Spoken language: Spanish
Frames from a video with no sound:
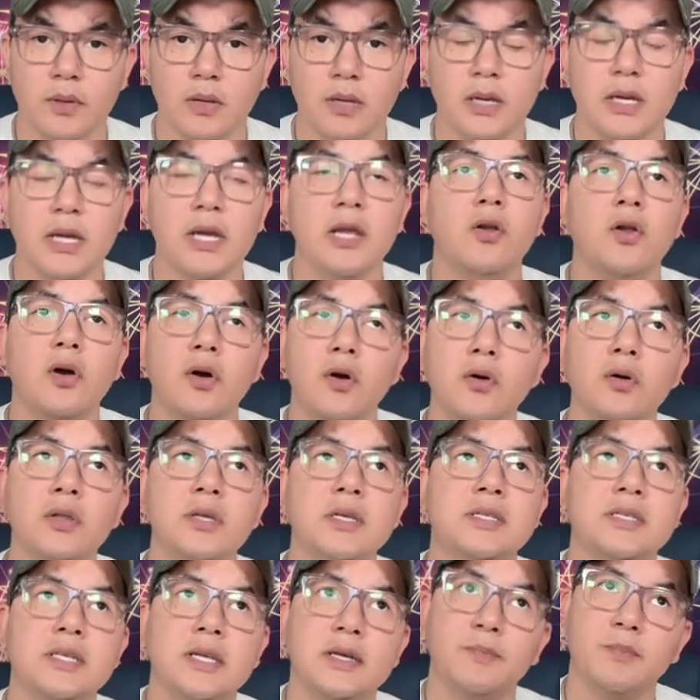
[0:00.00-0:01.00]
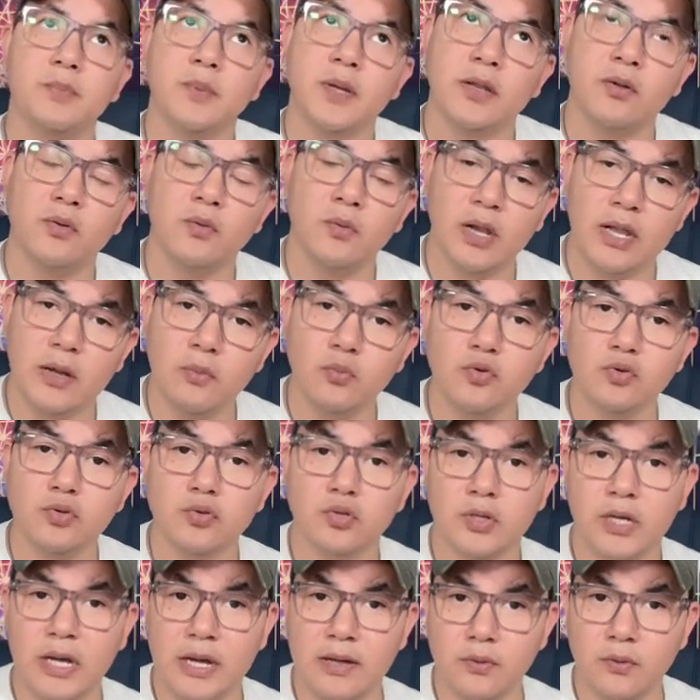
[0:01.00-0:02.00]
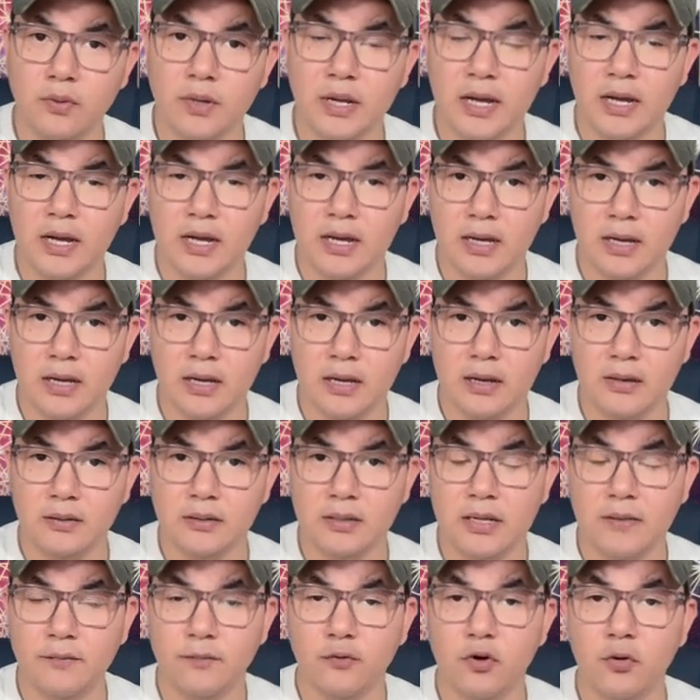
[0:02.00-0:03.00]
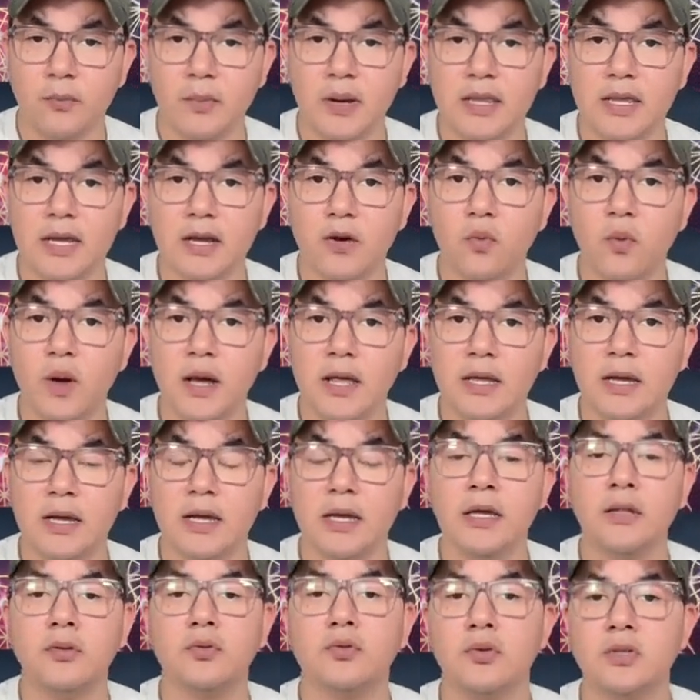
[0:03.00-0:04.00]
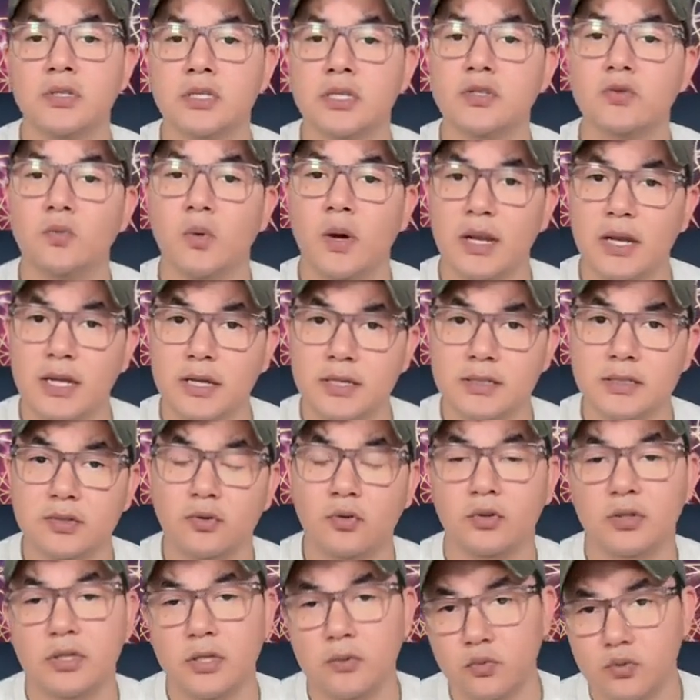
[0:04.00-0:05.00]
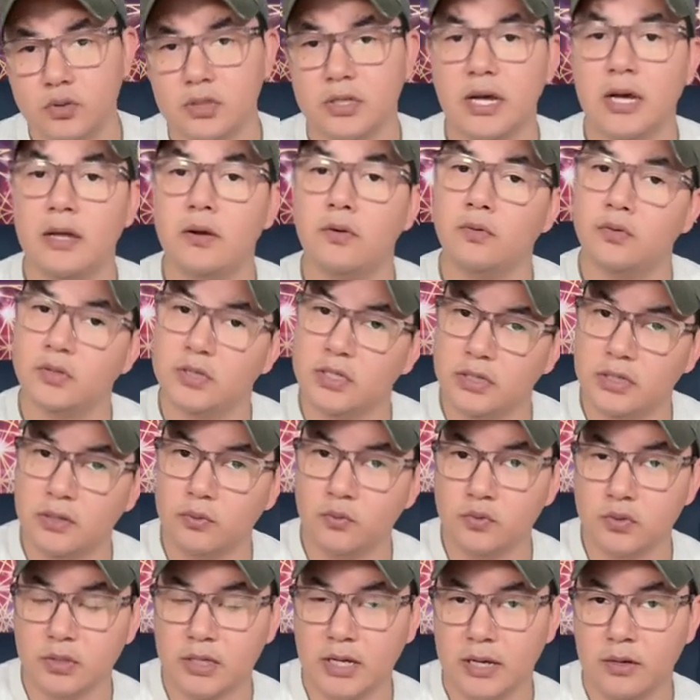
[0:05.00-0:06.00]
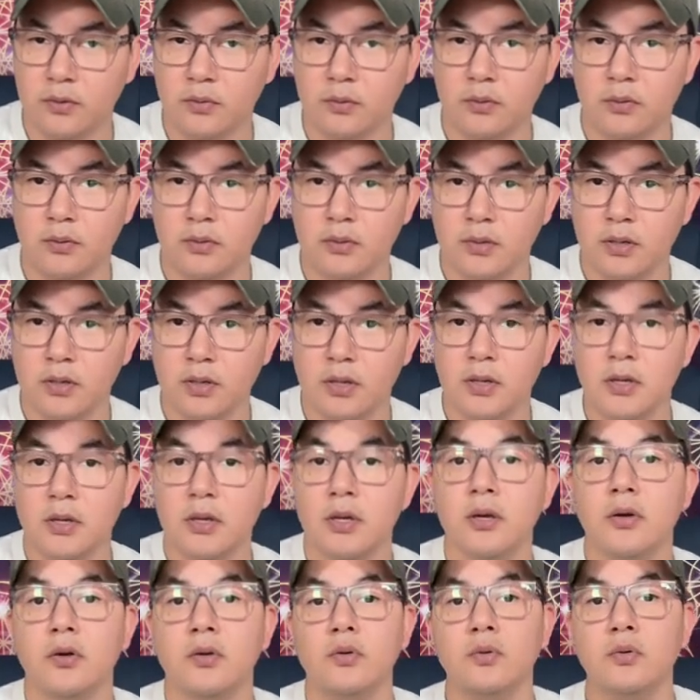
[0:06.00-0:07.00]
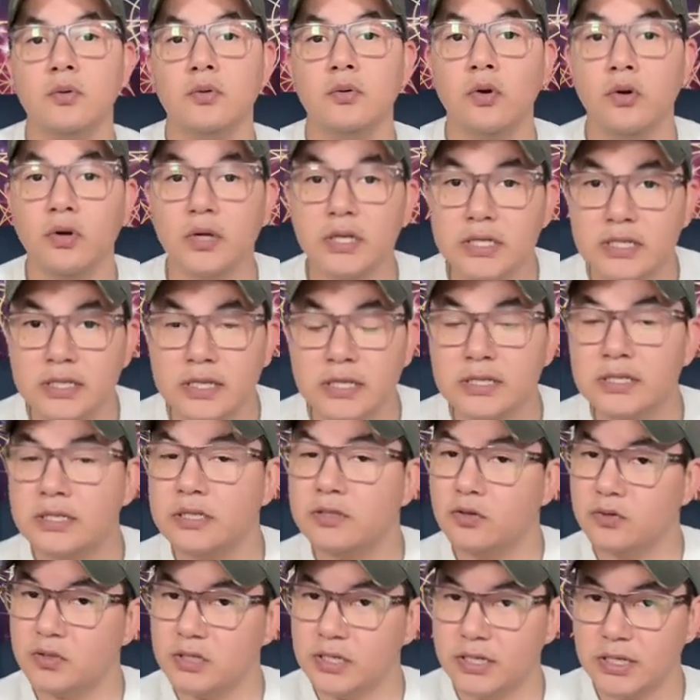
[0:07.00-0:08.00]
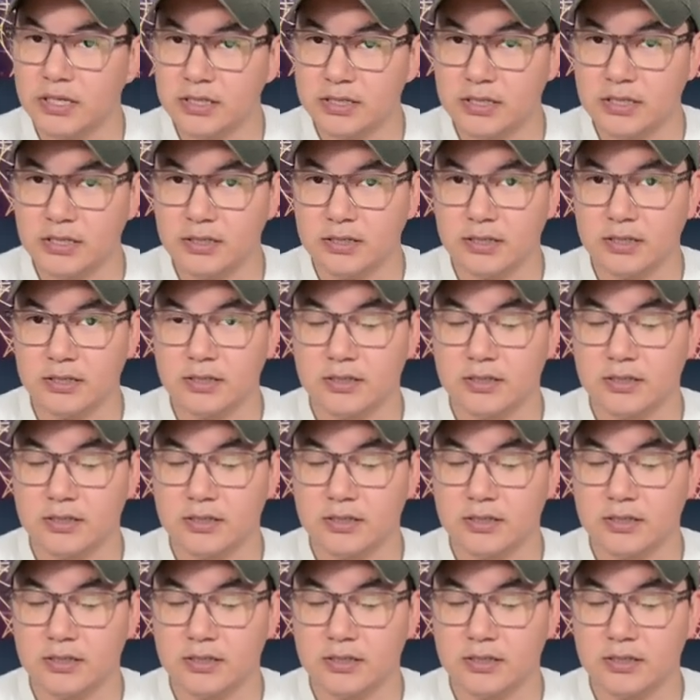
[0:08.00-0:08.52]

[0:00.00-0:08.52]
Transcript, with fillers: y luego dice que no la buscaron a la forma adecuada. Entonces, ¿cuál es? ¿No te buscaron o sí te buscaron? ¿No quisiste o sí quisiste?